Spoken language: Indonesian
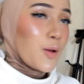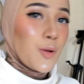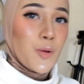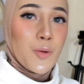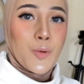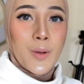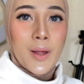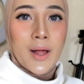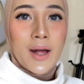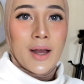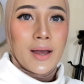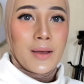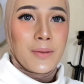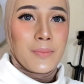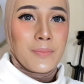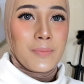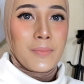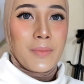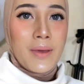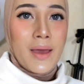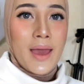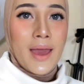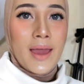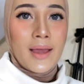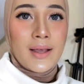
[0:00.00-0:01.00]
welcome
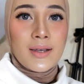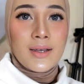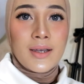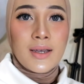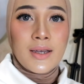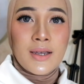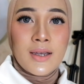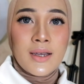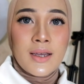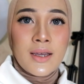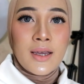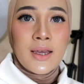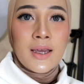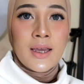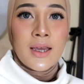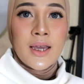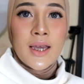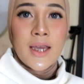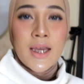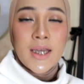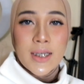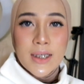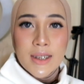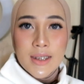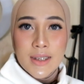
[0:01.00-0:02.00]
back
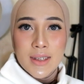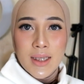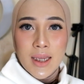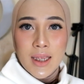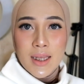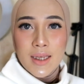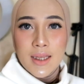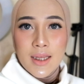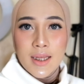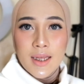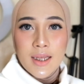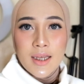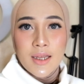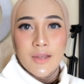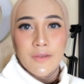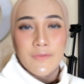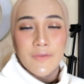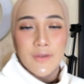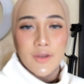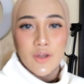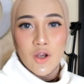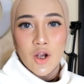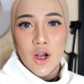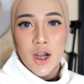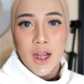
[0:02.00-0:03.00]
Jadi di
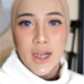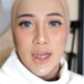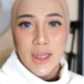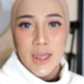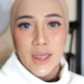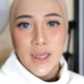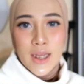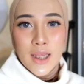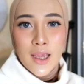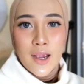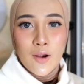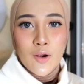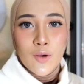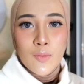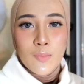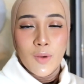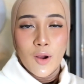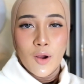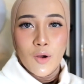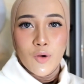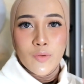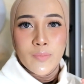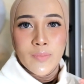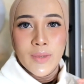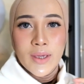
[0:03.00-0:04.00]
video kali ini aku
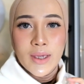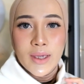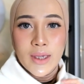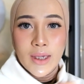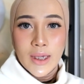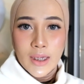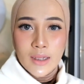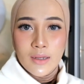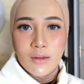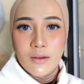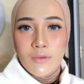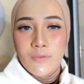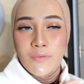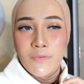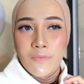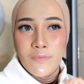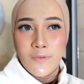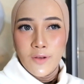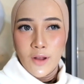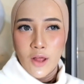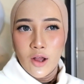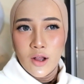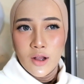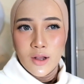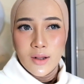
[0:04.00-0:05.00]
mau bikin
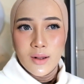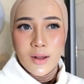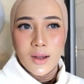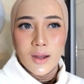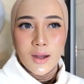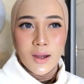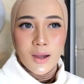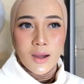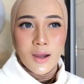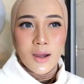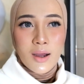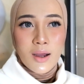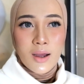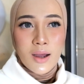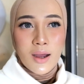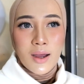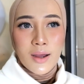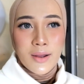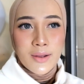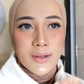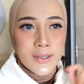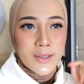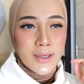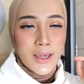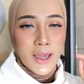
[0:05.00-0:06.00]
vlog uh,
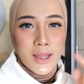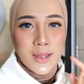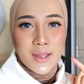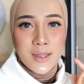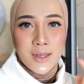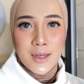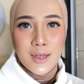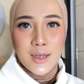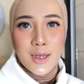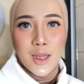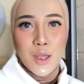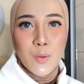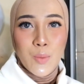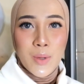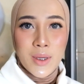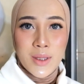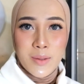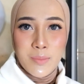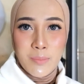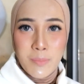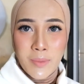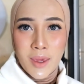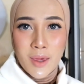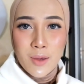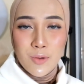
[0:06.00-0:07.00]
Get Ready With
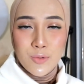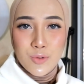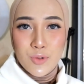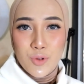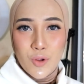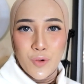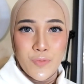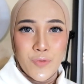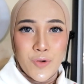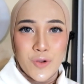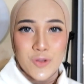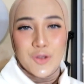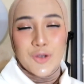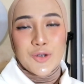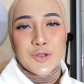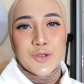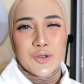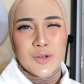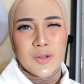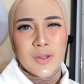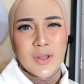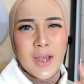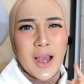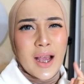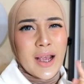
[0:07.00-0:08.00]
Me untuk
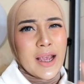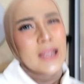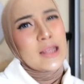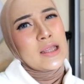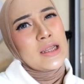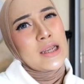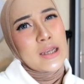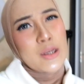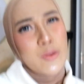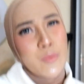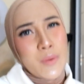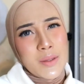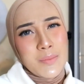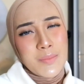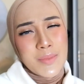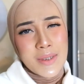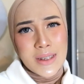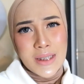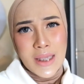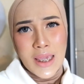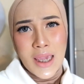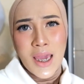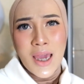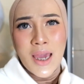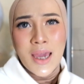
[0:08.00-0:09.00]
photoshoot Gak Get Ready With Me
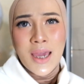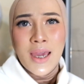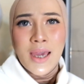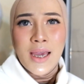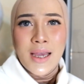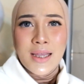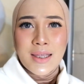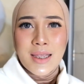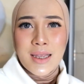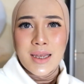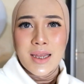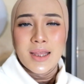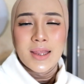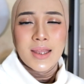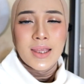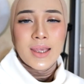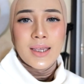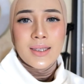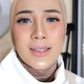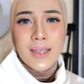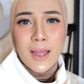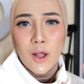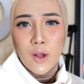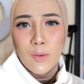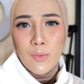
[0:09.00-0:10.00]
sih Jadi intinya
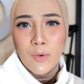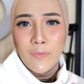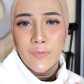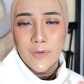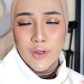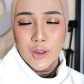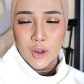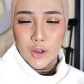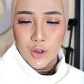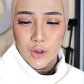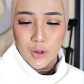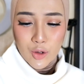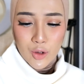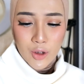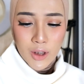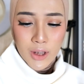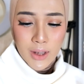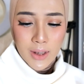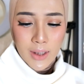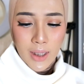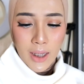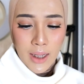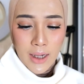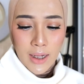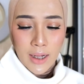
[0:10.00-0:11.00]
sekarang aku mau photoshoot
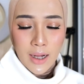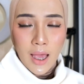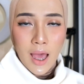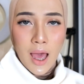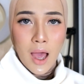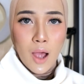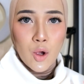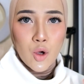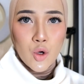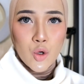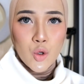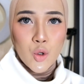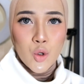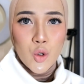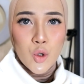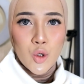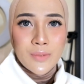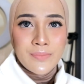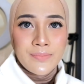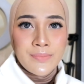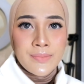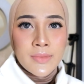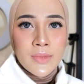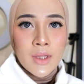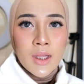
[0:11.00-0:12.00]
dan aku
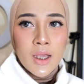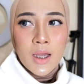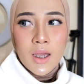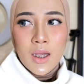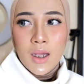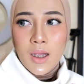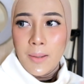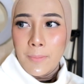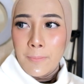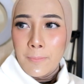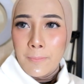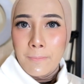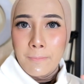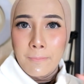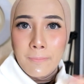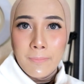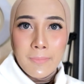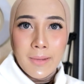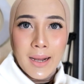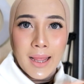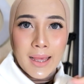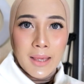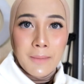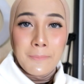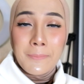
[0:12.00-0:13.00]

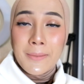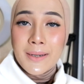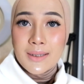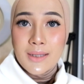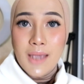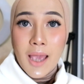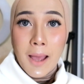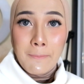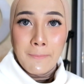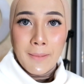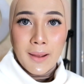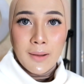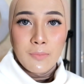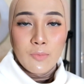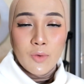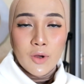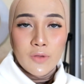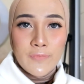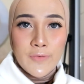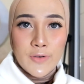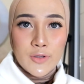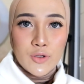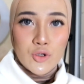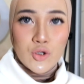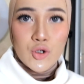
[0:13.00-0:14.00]
lagi persiapan buat
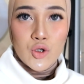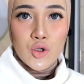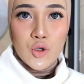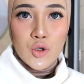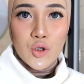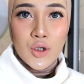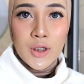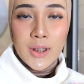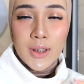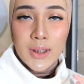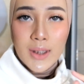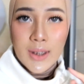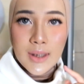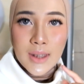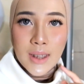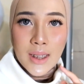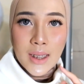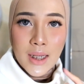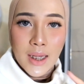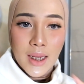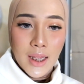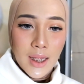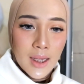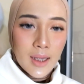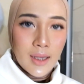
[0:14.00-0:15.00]
photoshoot di
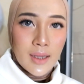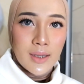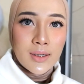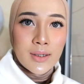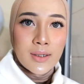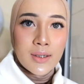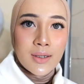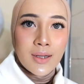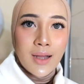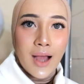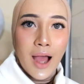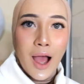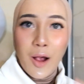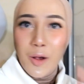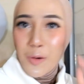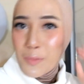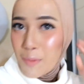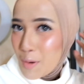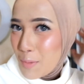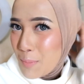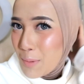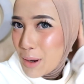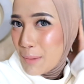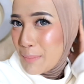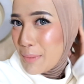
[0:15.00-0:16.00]
sini Aku
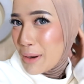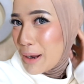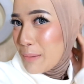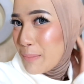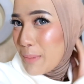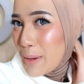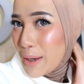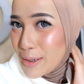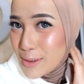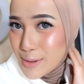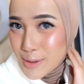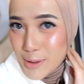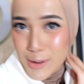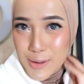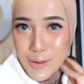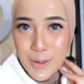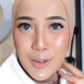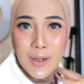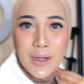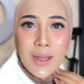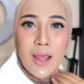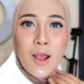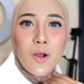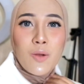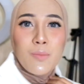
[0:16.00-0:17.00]
belum ngapa-ngapain, so
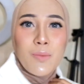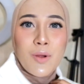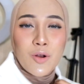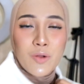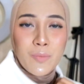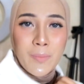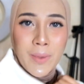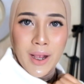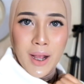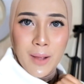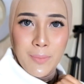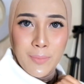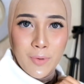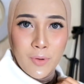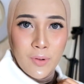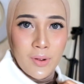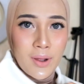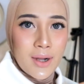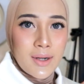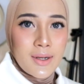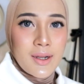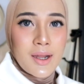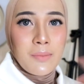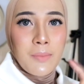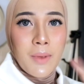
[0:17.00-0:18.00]
sorry, aku baru makeup
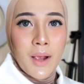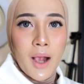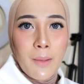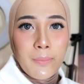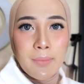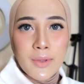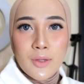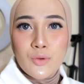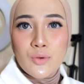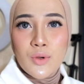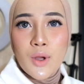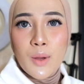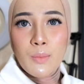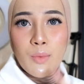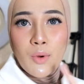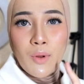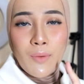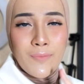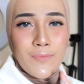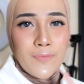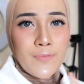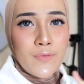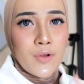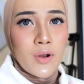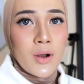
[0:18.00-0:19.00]
doang dan makeupnya juga
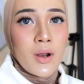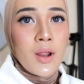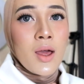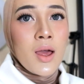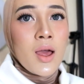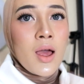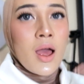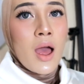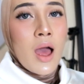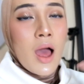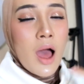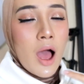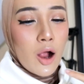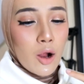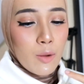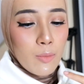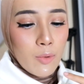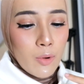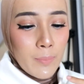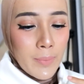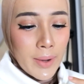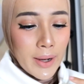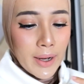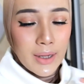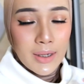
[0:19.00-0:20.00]
belum full Aku belum
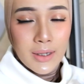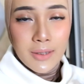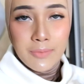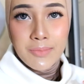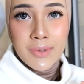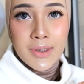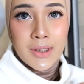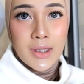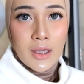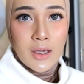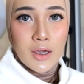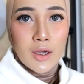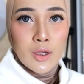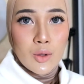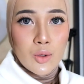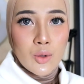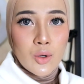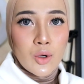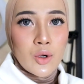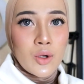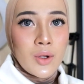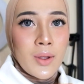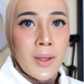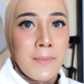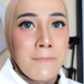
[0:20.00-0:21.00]
pakai lipstick
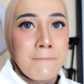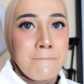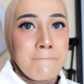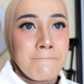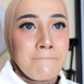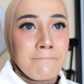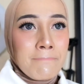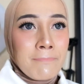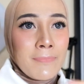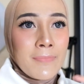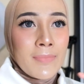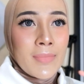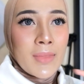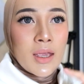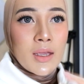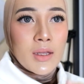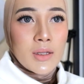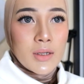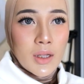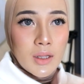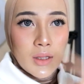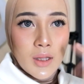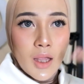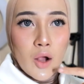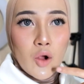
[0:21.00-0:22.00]
gitu
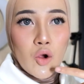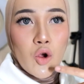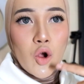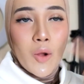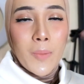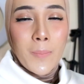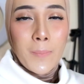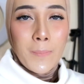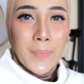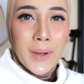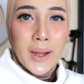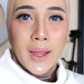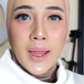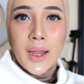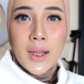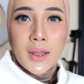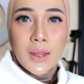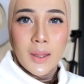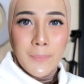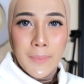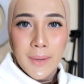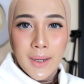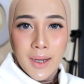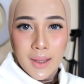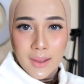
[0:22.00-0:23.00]
nanti aku ombre
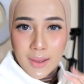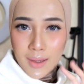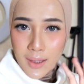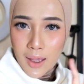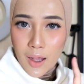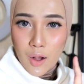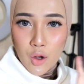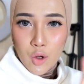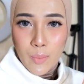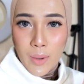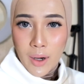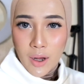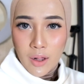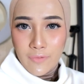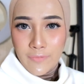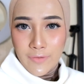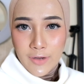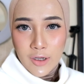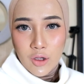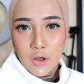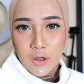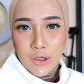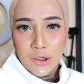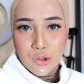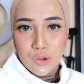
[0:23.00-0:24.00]
tapi nanti aku bakal
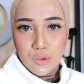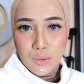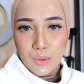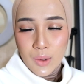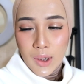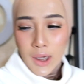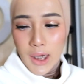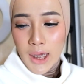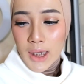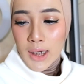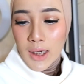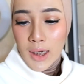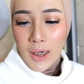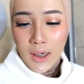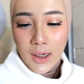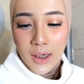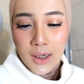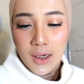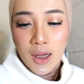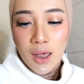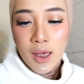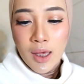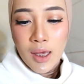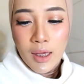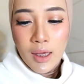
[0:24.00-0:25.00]
videoin juga dan